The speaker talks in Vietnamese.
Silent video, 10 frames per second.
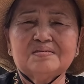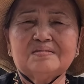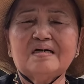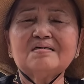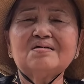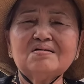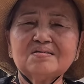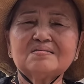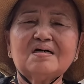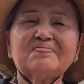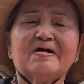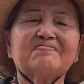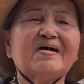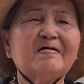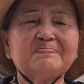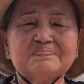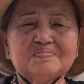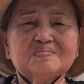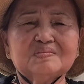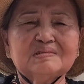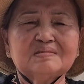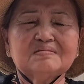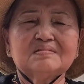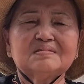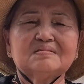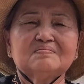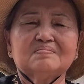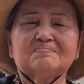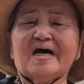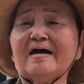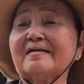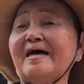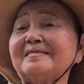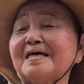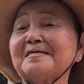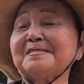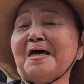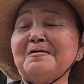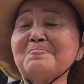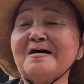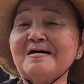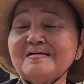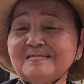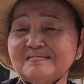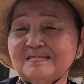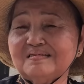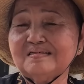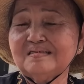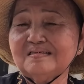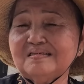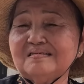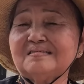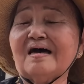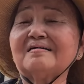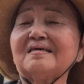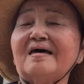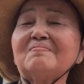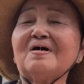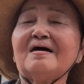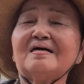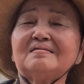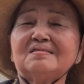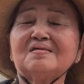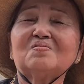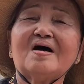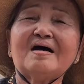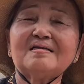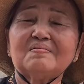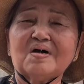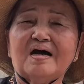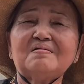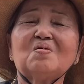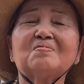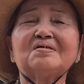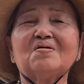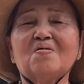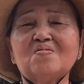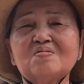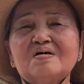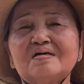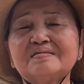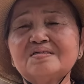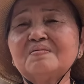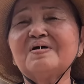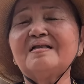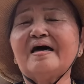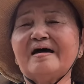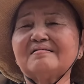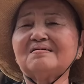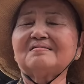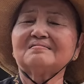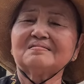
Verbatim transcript: đất nước cho tới Phật pháp màn này sàn sảy mà sàn sảy mà vừa qua nè bởi một cái vụ trương mỹ lan đó